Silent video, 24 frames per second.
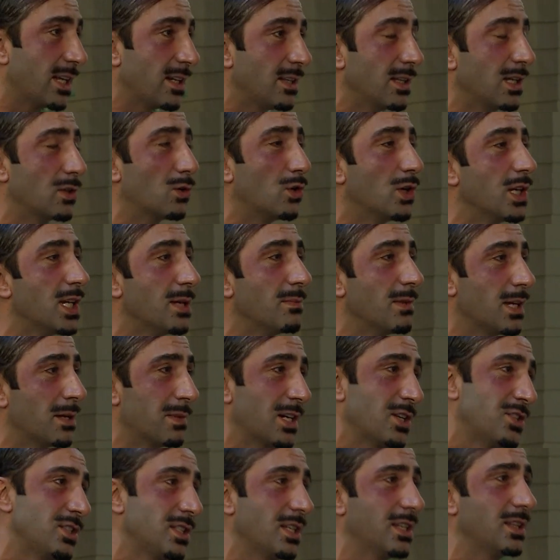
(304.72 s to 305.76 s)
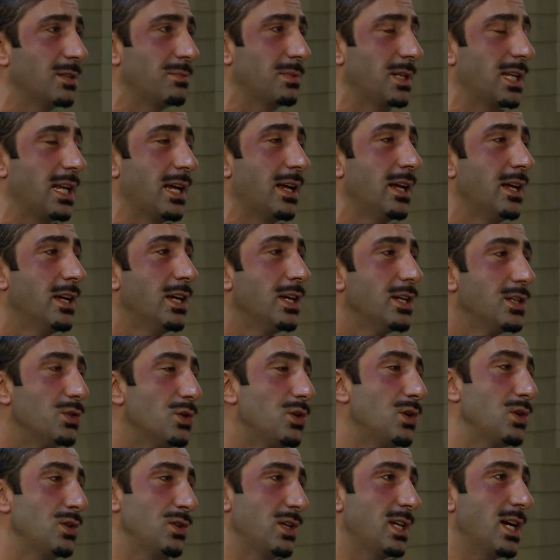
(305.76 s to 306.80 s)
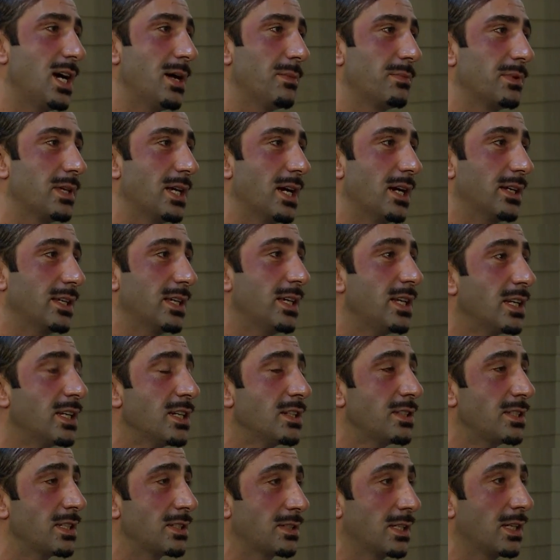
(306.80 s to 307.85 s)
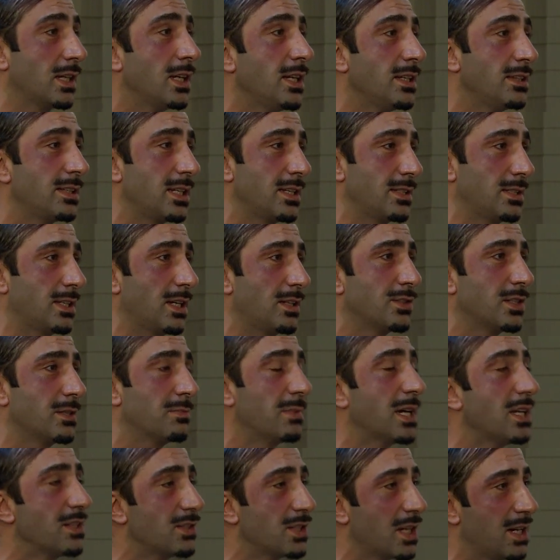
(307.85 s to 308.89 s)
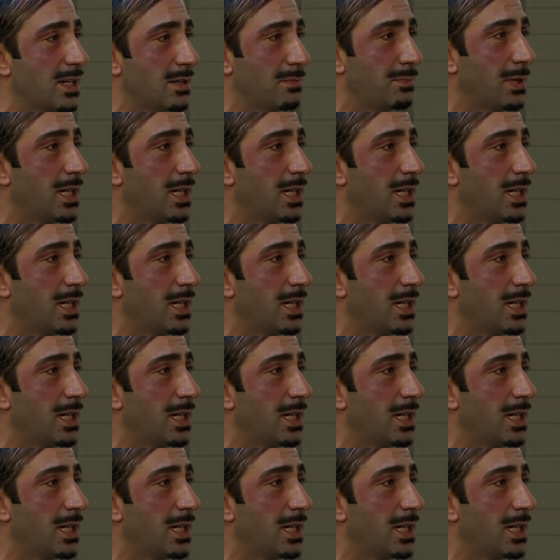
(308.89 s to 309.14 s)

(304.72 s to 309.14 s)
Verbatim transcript: yerinden oynamaya başladı bile. ne oluyor abi ya? Gerekirse sıhhi tesisatçıyı ben çağırayım,